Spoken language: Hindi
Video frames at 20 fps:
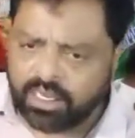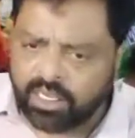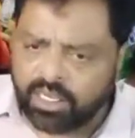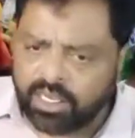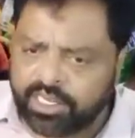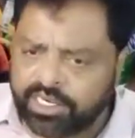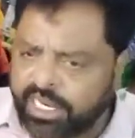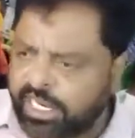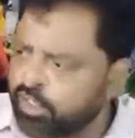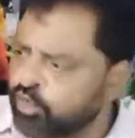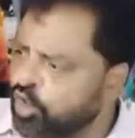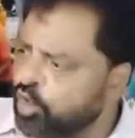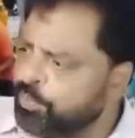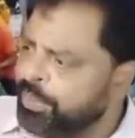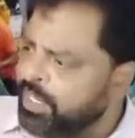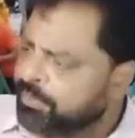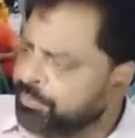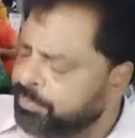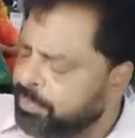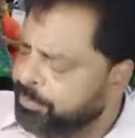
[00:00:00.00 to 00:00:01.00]
रेल को
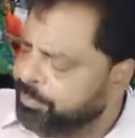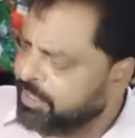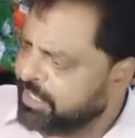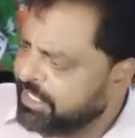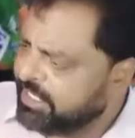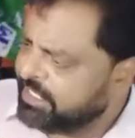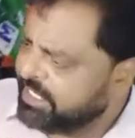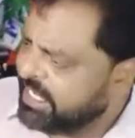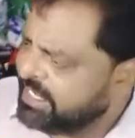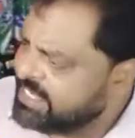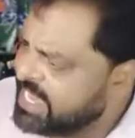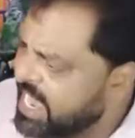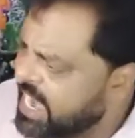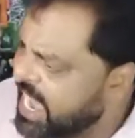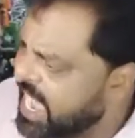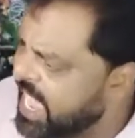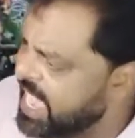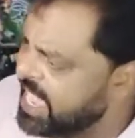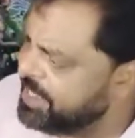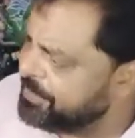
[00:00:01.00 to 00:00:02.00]
बिक, बिक्री किया जा
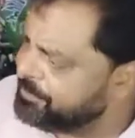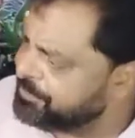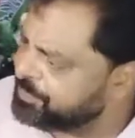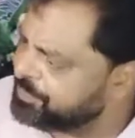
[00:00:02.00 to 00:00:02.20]
रहा है